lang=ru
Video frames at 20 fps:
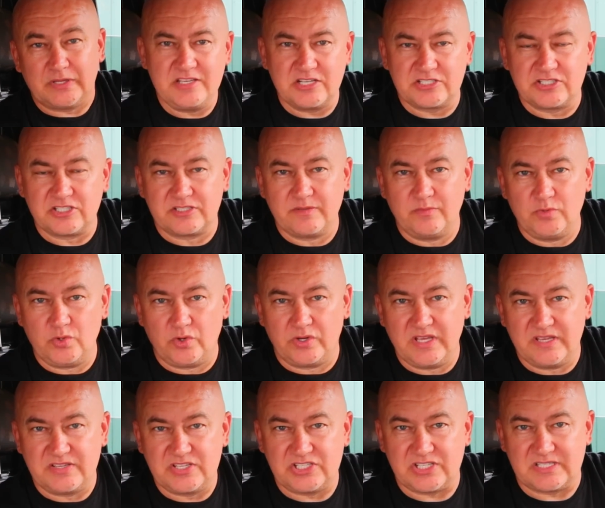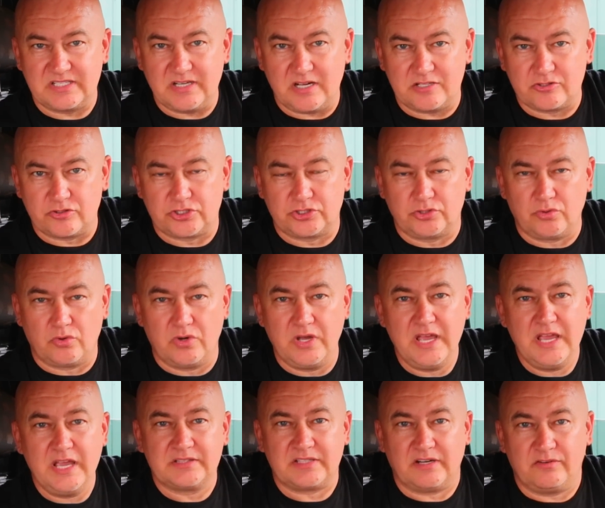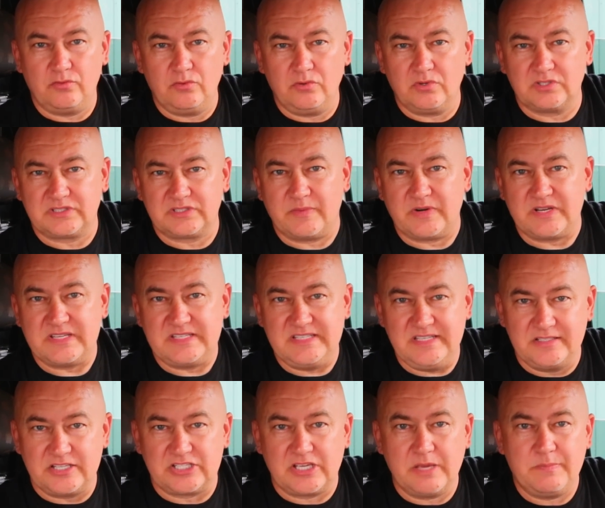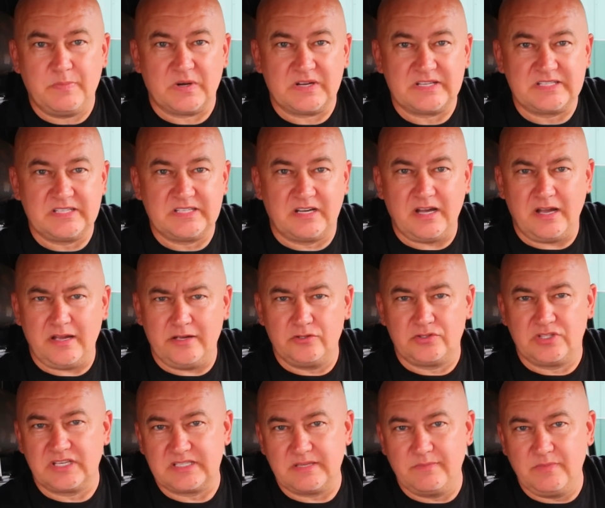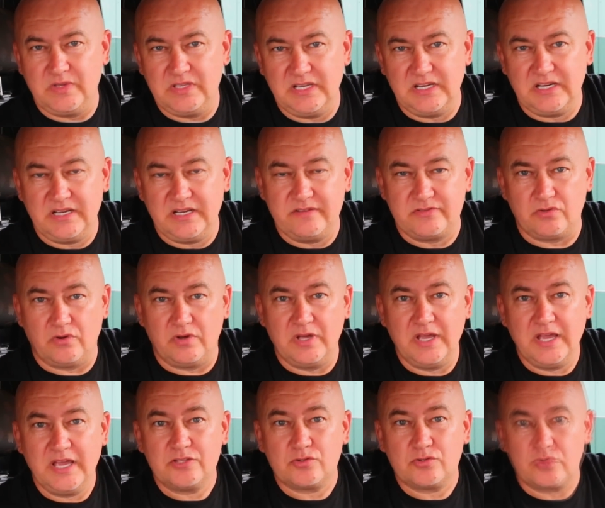Конечно же, многие сейчас скажут, что того, там резиночки пересыхают, их заменили и все.